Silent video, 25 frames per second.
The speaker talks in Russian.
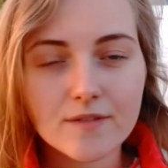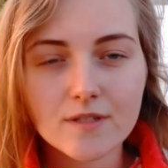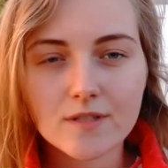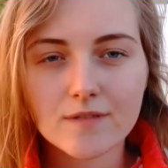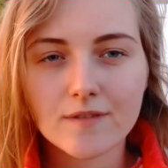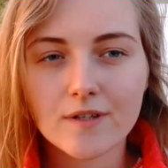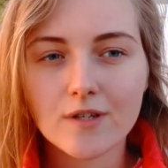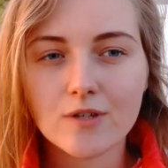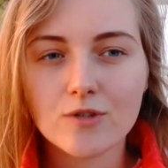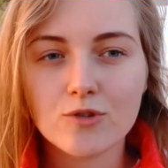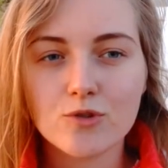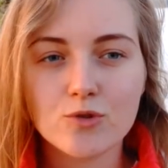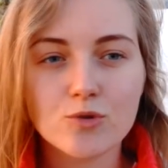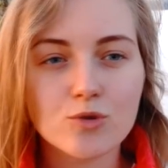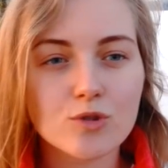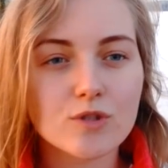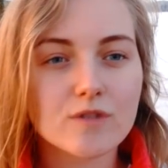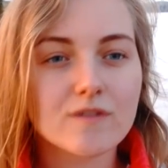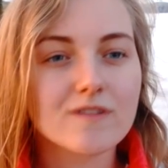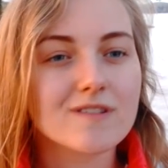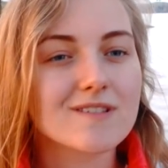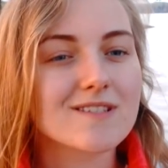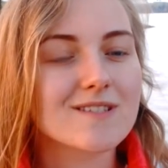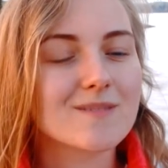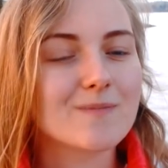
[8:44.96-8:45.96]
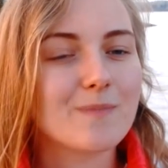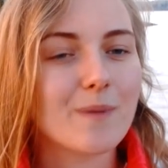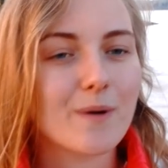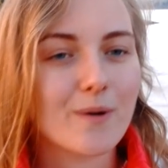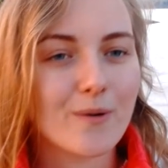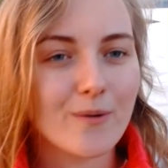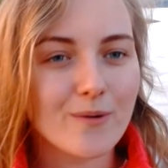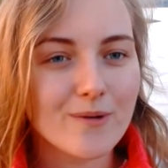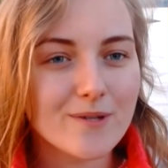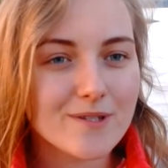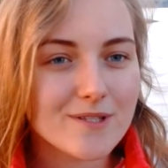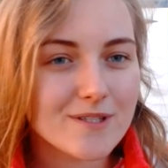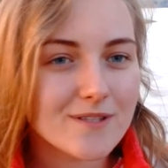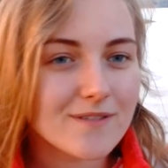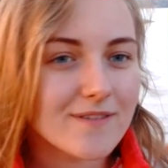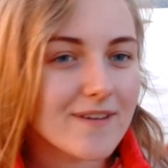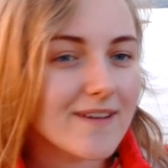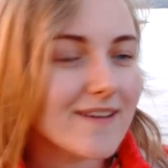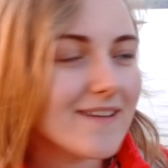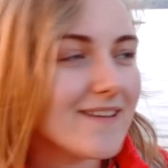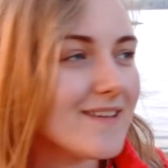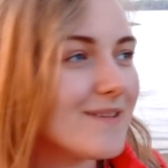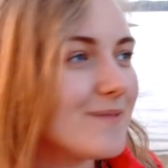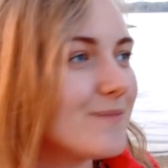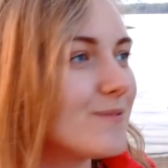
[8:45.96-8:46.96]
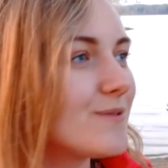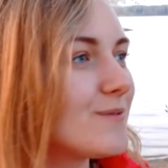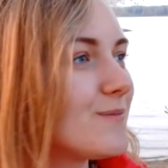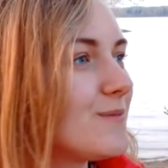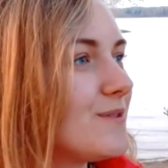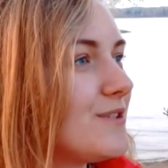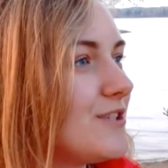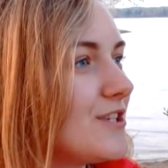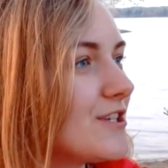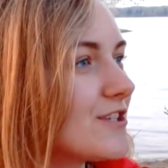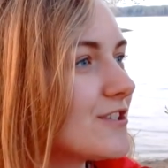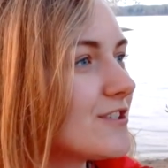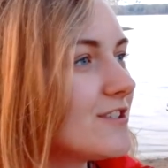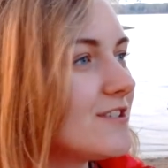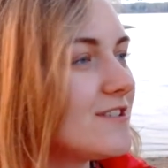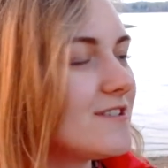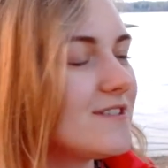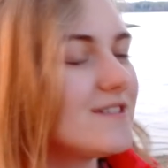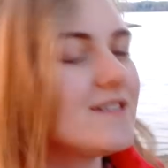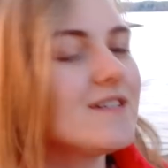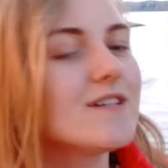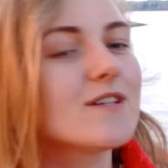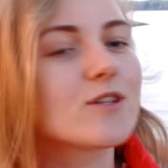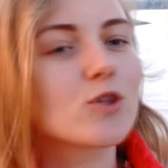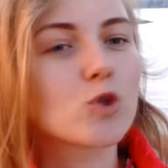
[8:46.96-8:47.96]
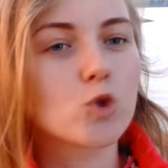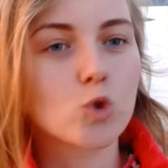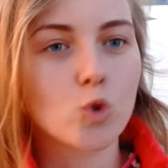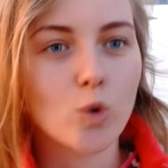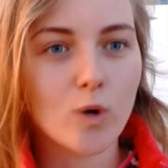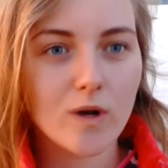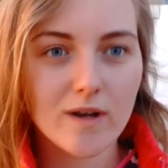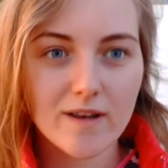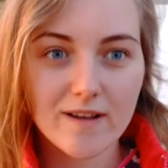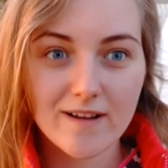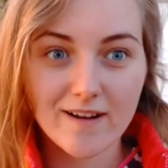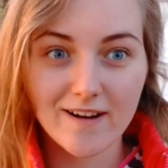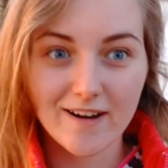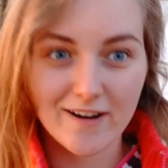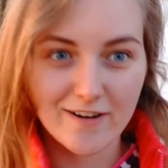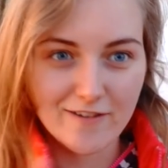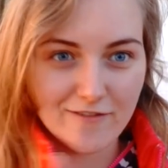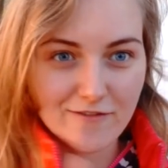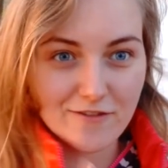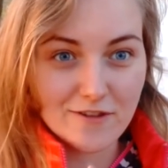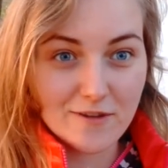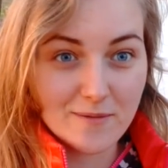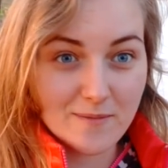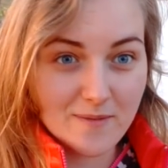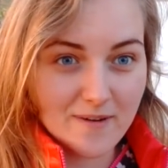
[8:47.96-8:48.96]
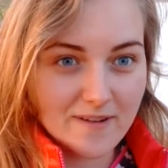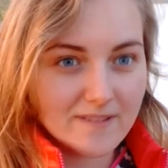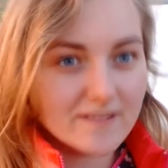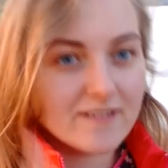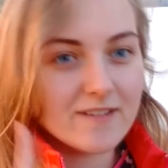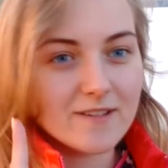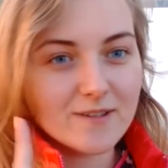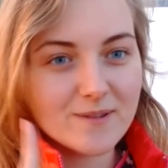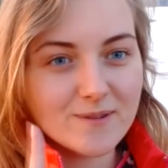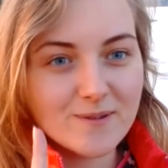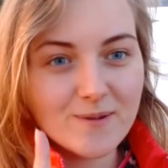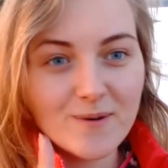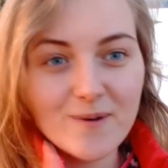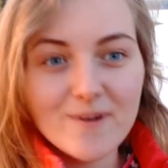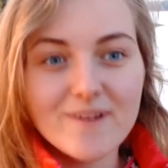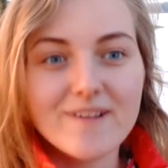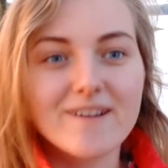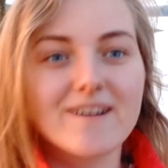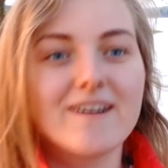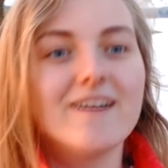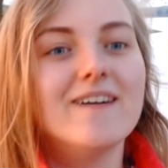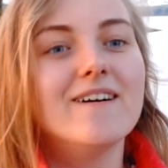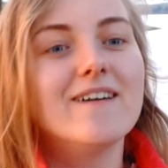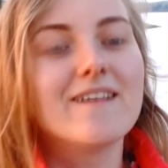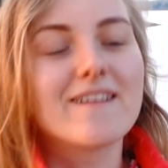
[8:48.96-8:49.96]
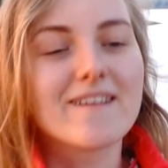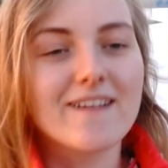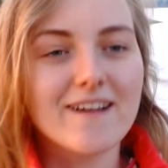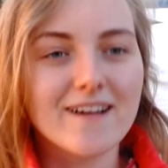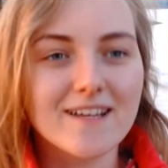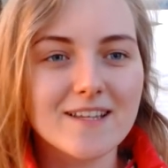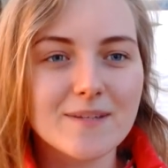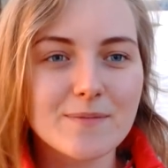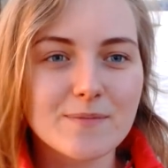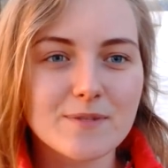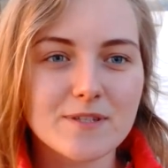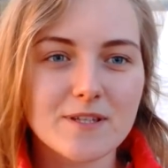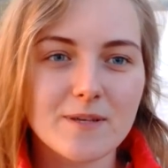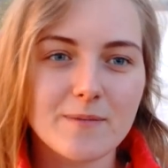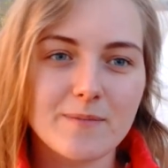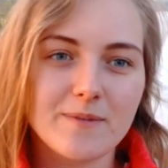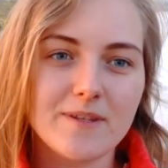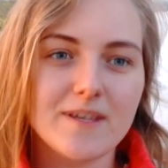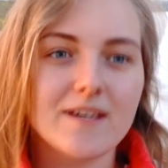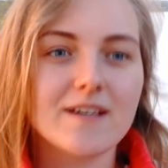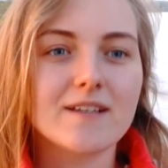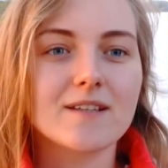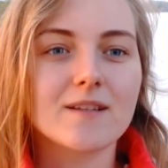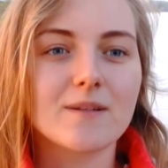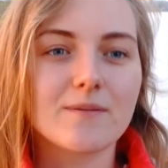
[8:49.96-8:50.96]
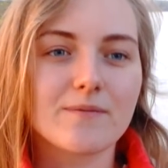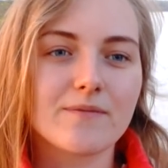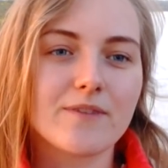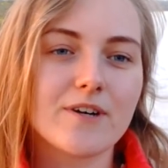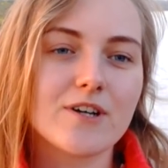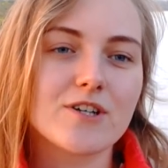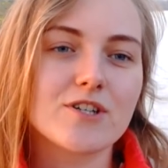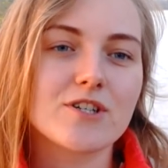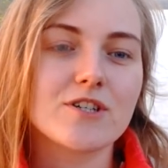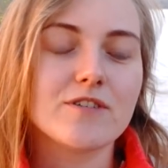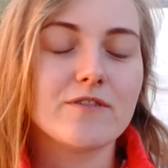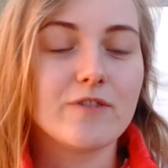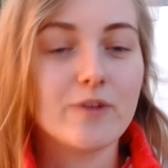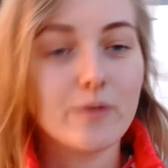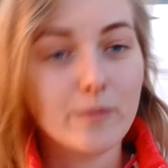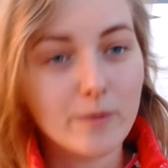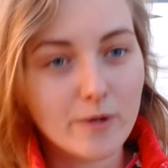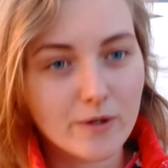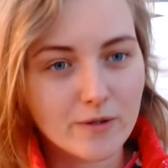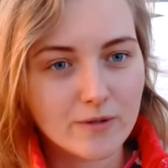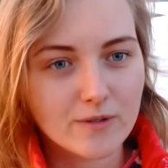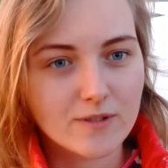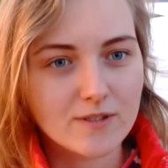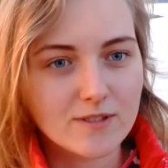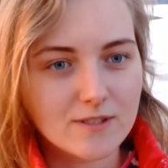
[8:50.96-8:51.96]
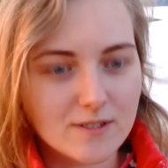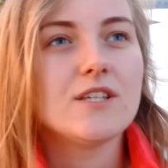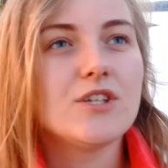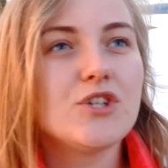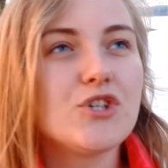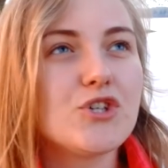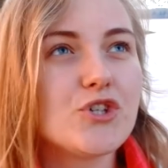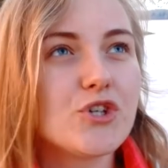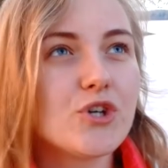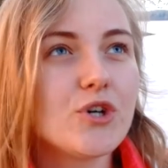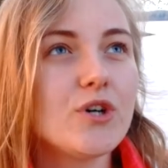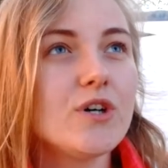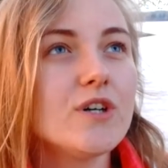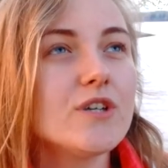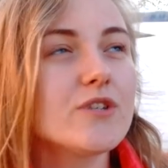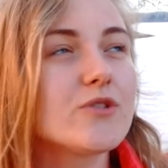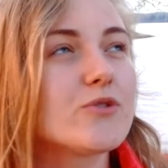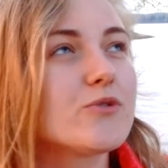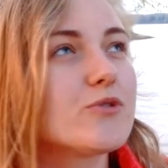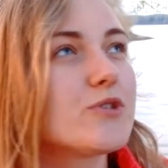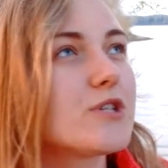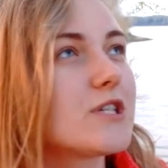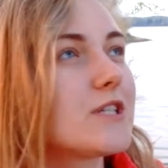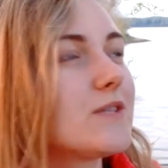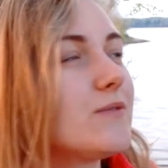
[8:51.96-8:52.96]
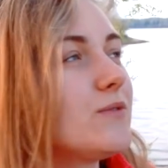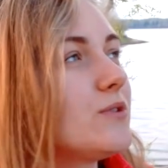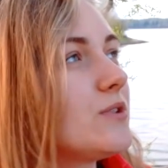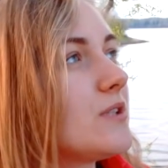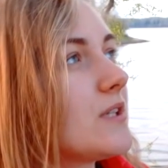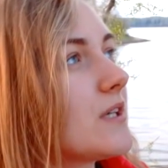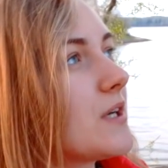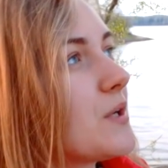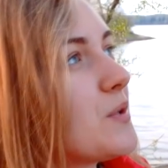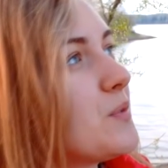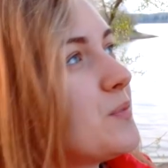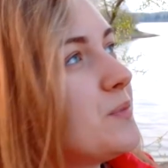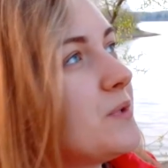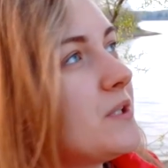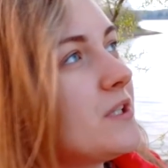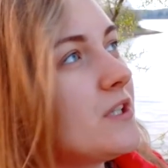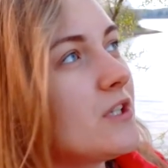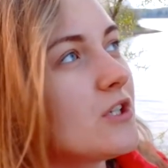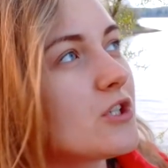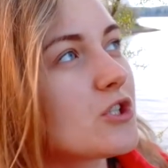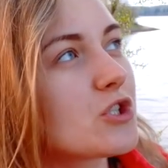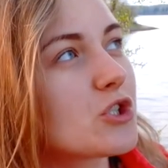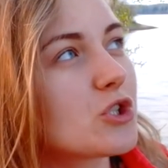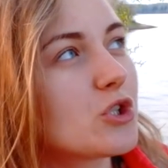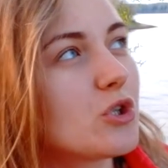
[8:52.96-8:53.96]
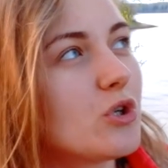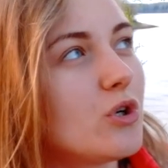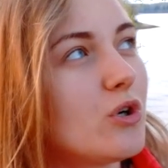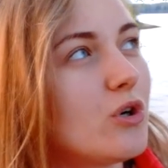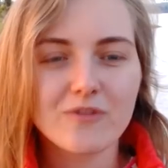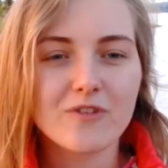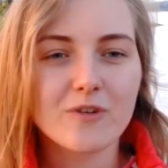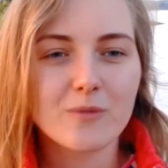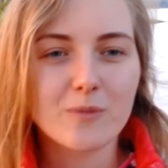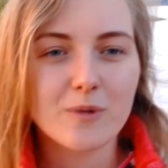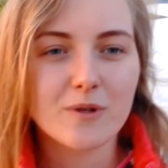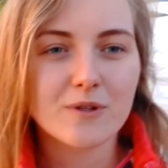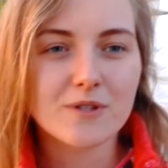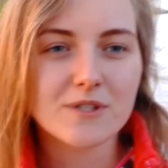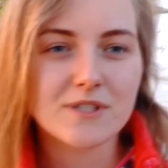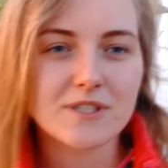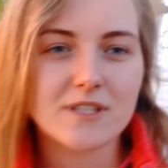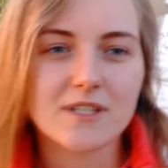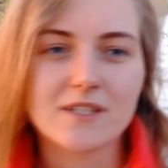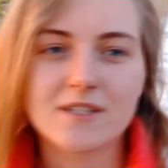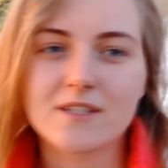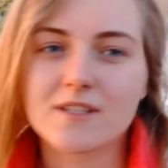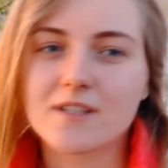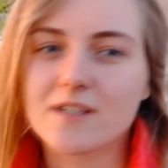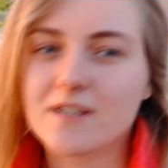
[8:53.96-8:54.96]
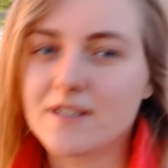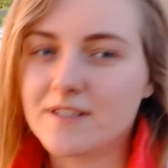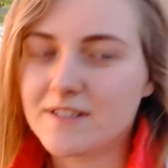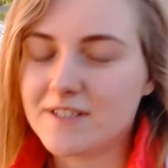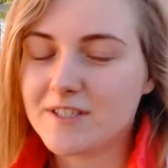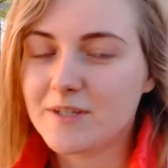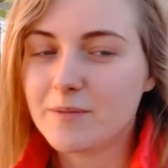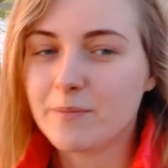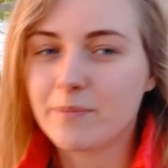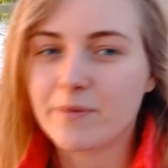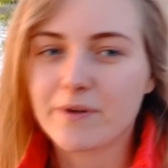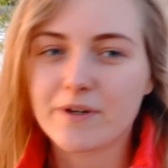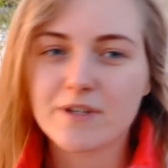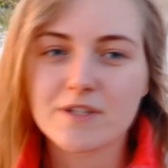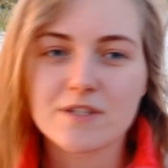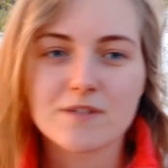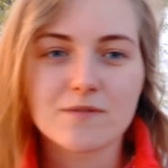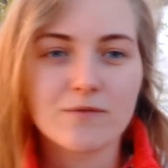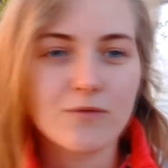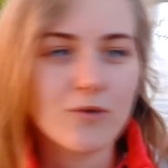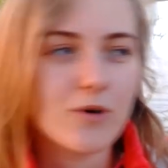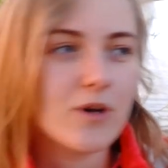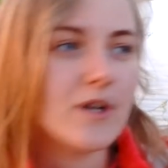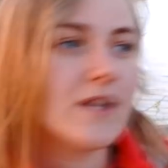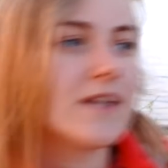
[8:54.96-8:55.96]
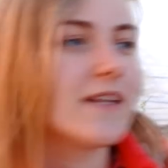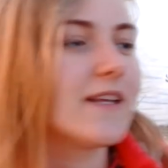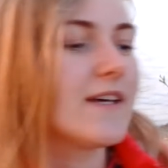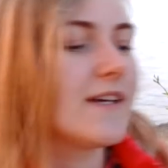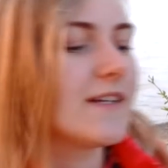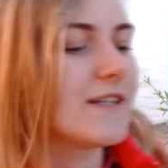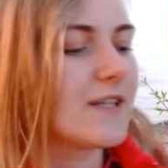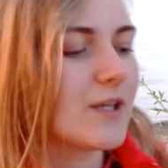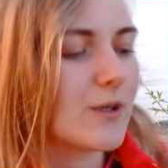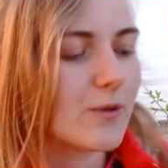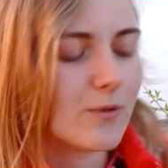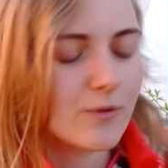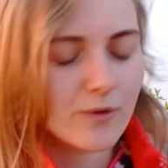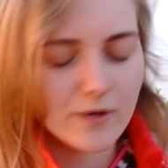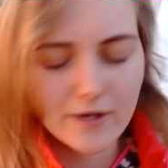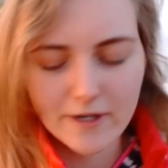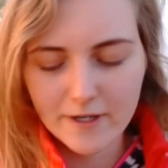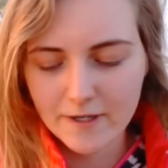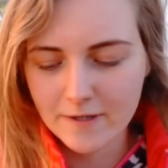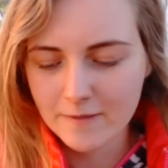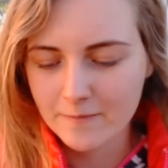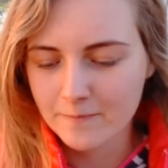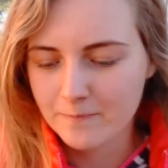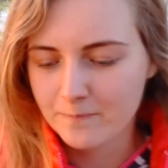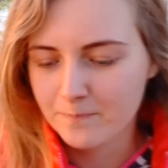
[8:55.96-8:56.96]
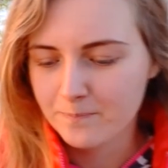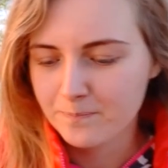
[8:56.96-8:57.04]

вызывают чувство спокойствия и безмятежности только, внимание, только рядом с объектом вашей влюбленности. Еще существует такое мнение, что влюбленность — это непроизвольное такое